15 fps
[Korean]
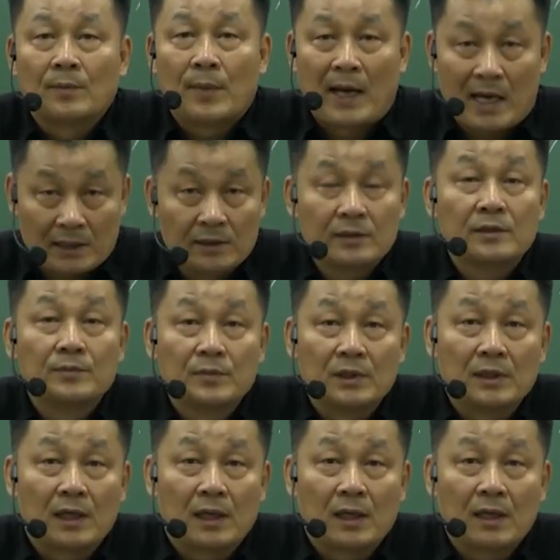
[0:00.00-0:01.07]

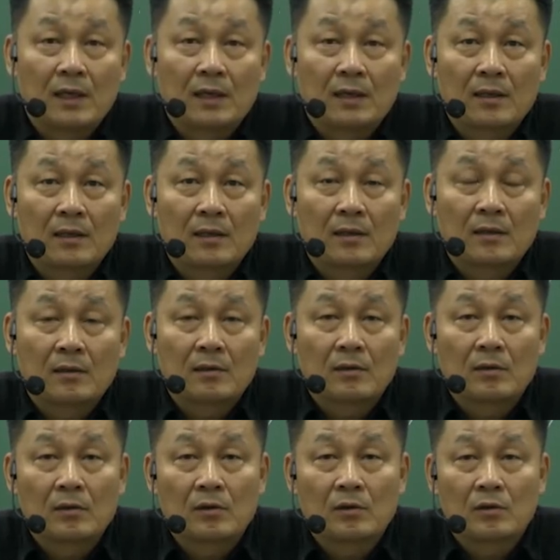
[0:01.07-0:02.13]
많으십니다.
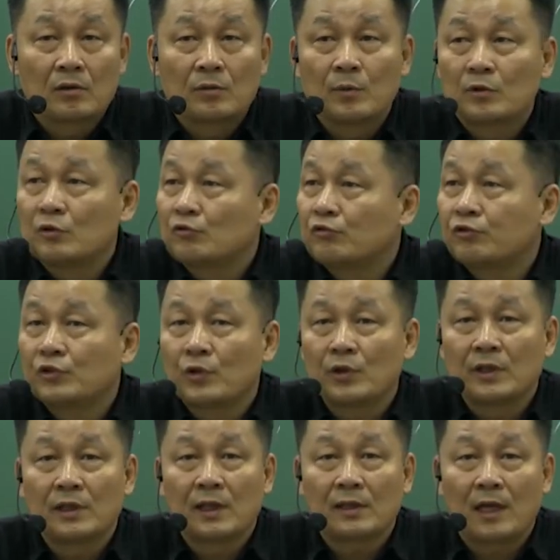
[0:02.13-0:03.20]
그러면 그
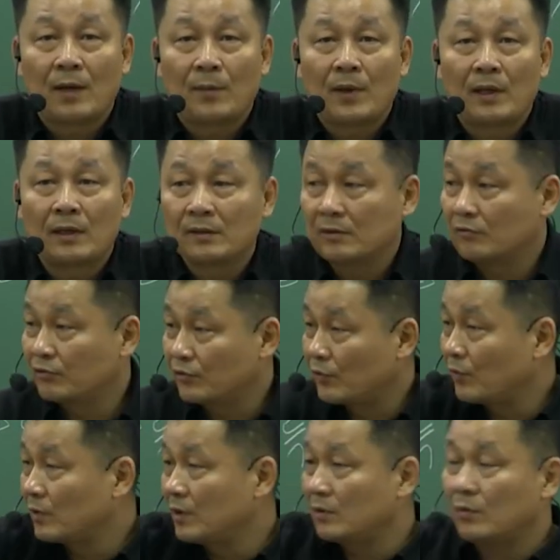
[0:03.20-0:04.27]
구성이나 답안
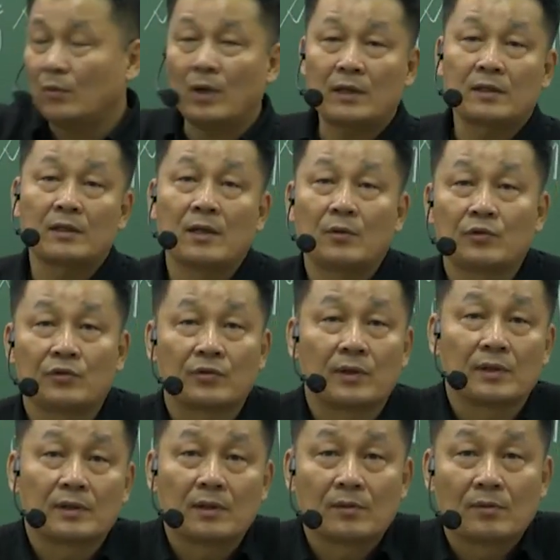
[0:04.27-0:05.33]
구성이 똑같이 나올 수가
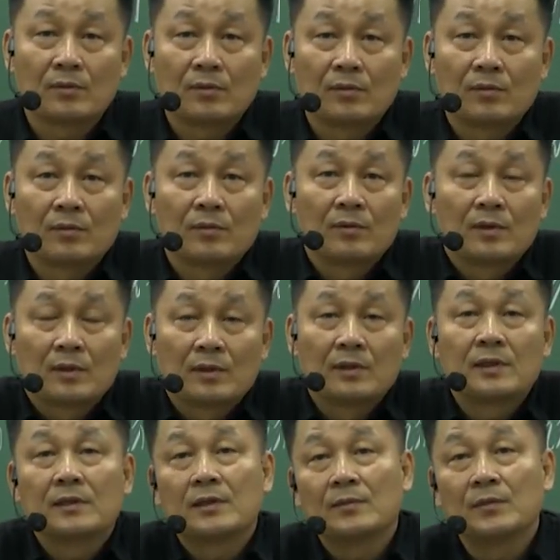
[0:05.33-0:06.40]
있다고.
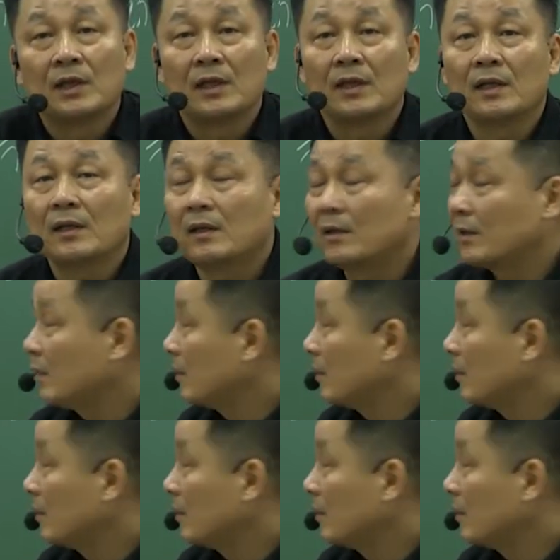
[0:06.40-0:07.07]
그렇기 때문에